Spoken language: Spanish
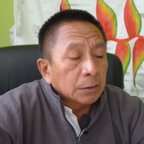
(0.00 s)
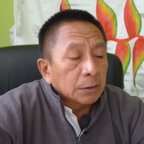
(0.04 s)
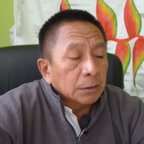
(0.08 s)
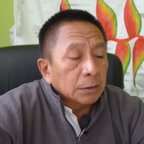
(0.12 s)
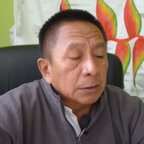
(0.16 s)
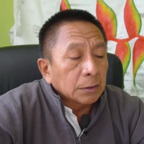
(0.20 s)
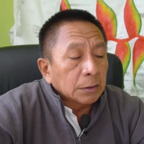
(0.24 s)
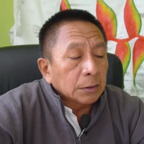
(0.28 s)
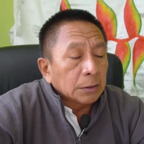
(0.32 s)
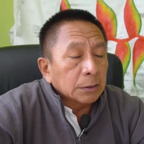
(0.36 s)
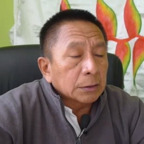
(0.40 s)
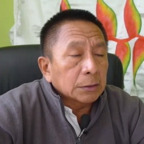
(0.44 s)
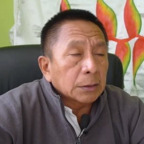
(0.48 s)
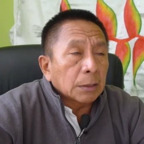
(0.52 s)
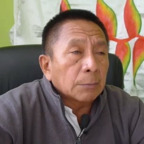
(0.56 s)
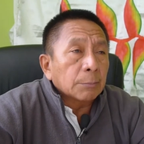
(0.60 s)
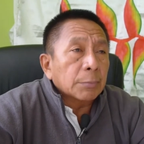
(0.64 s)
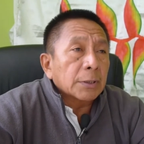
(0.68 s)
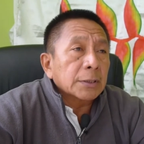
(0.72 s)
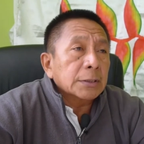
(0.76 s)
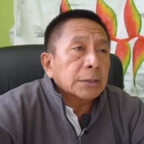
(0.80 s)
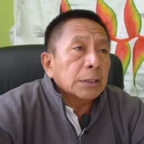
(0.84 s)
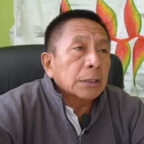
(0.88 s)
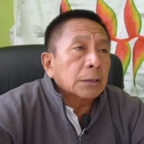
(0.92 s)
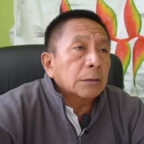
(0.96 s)
eh, está
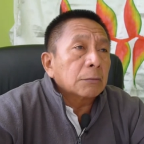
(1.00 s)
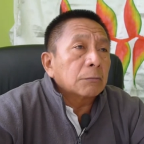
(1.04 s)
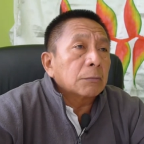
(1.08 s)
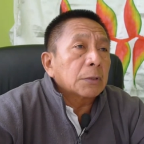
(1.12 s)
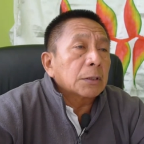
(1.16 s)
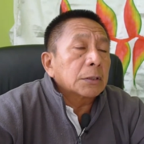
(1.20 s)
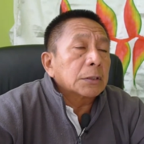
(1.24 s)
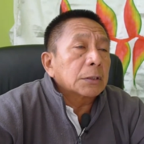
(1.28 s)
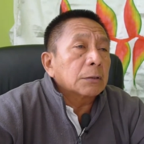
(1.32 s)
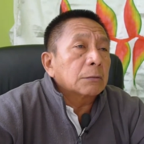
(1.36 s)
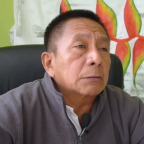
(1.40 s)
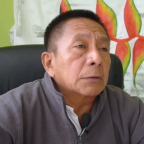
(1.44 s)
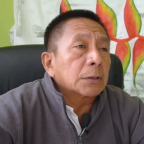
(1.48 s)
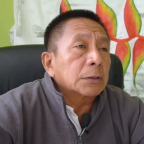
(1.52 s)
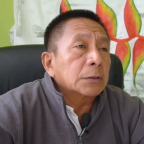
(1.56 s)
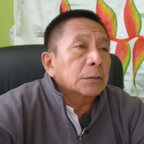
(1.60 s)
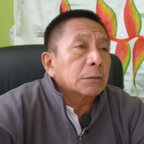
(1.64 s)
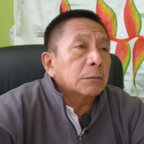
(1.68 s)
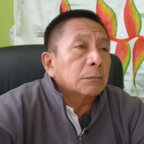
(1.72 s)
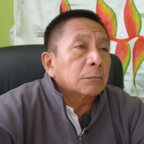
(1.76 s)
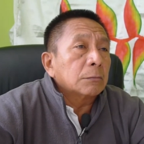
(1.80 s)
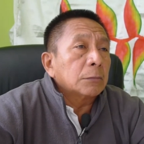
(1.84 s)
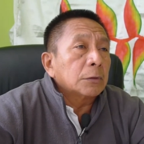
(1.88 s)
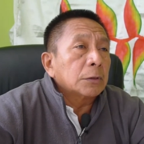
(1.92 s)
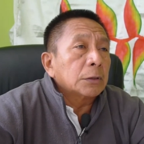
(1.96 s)
pasando en una
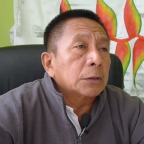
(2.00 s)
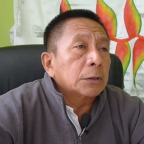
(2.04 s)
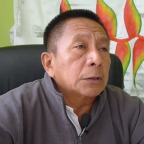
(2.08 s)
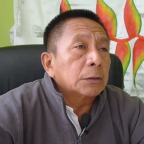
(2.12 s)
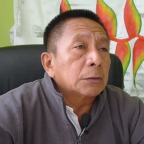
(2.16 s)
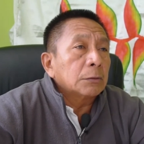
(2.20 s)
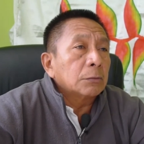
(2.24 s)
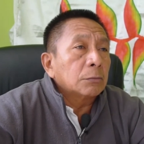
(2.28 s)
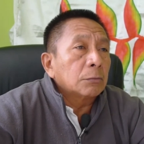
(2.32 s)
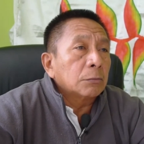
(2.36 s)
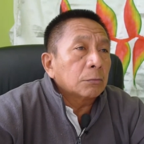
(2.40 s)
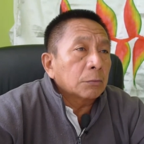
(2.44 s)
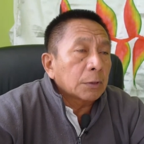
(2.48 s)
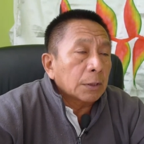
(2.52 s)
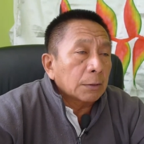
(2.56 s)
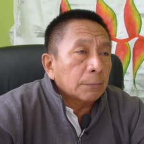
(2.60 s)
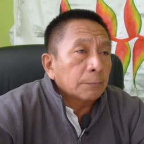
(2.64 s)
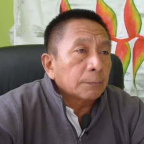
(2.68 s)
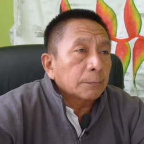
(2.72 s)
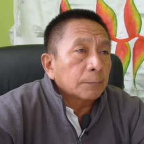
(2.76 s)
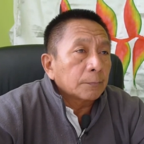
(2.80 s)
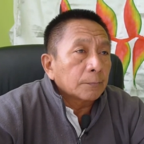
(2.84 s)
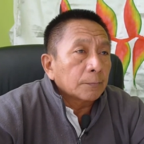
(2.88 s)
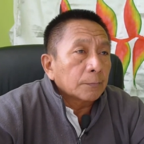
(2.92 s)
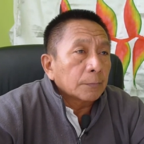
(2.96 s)
situación muy dura
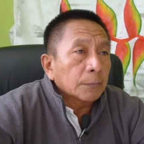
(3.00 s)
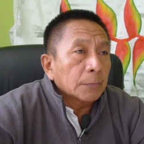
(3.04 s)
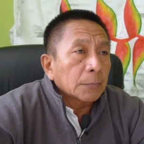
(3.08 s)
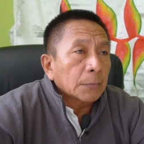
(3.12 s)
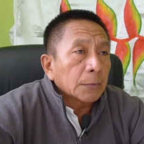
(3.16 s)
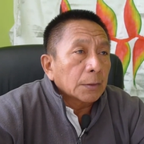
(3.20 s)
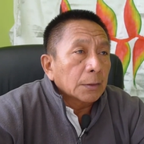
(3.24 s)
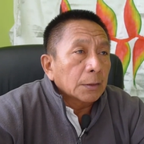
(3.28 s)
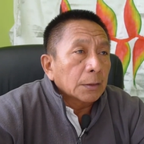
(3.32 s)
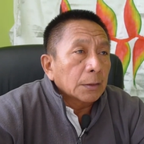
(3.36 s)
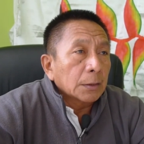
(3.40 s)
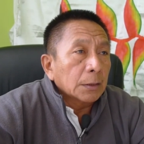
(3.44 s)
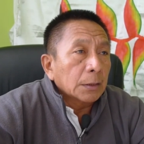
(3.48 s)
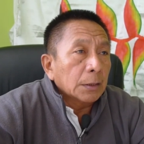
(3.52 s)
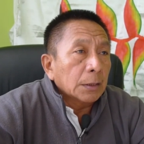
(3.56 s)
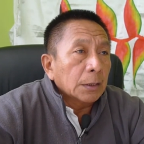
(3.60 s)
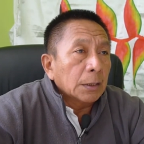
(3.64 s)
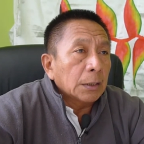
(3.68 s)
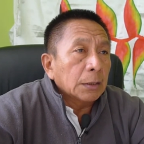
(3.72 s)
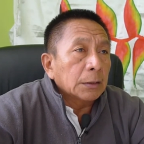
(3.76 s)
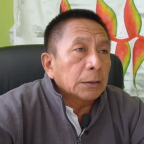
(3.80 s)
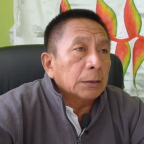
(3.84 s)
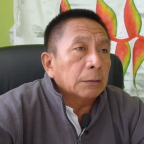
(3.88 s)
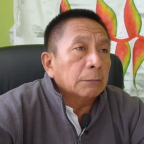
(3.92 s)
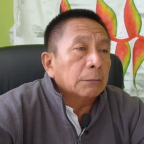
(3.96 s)

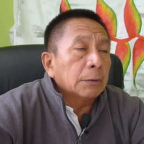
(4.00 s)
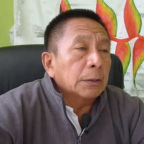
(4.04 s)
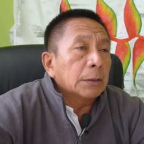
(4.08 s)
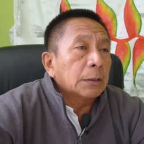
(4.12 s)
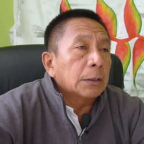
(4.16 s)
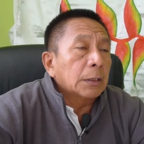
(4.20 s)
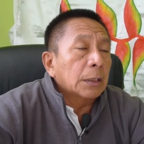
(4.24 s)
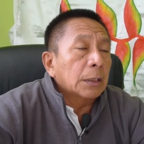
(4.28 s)
a nivel de